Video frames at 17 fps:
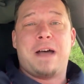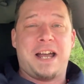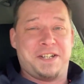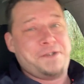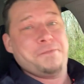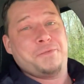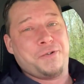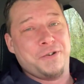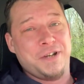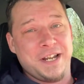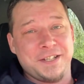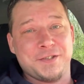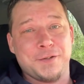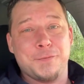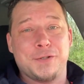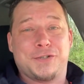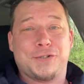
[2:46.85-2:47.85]
mal an dem Kollegen
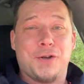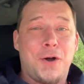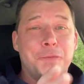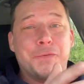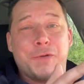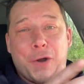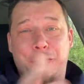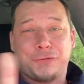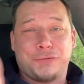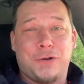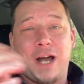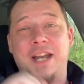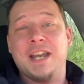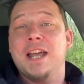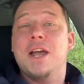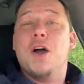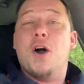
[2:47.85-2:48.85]
so ein bisschen
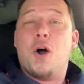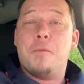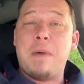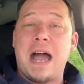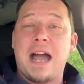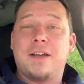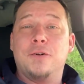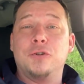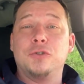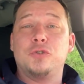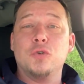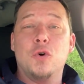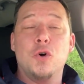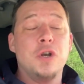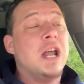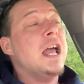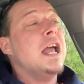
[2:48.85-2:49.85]
rumdoktoren und machen und
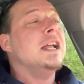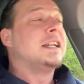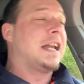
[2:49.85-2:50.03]
tun.